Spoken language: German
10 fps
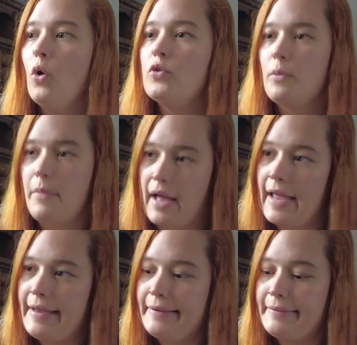Zum
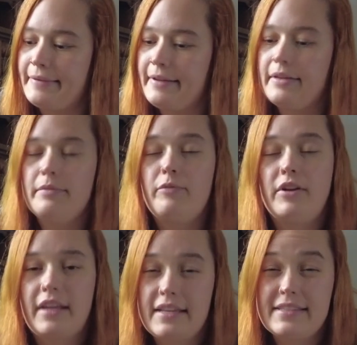einen
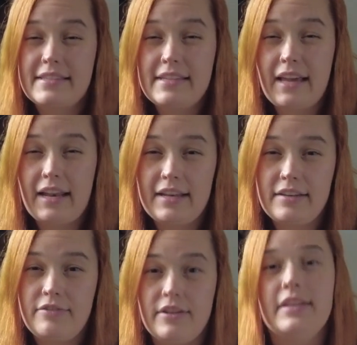verträgt sie
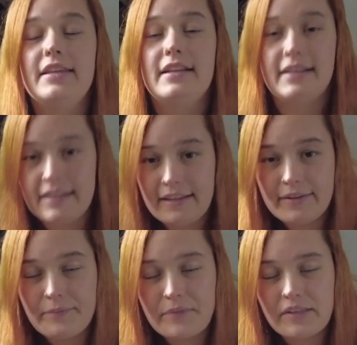relativ wenig
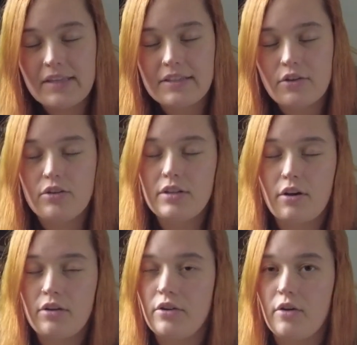Licht. Das heißt, ihr könnt die
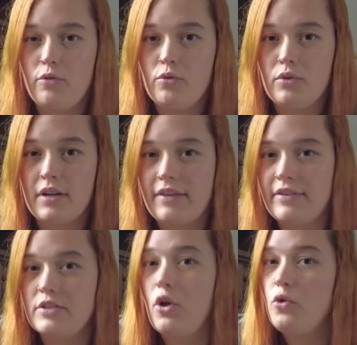auch in eurer Wohnung in
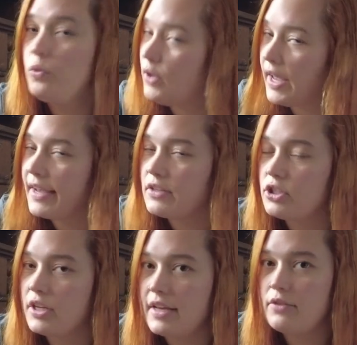etwas dunklere Ecken
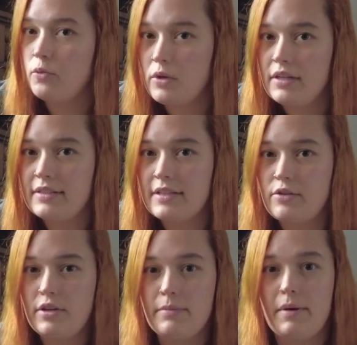stellen. Dunkel ist
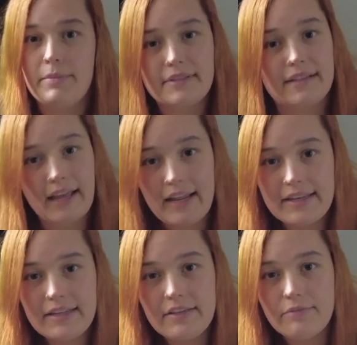natürlich immer ein bisschen
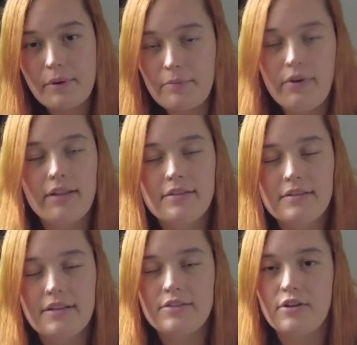relativ bei
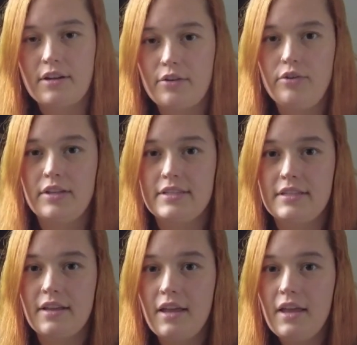Pflanzen. Es sollte natürlich jetzt
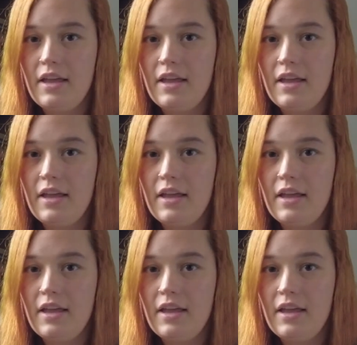nicht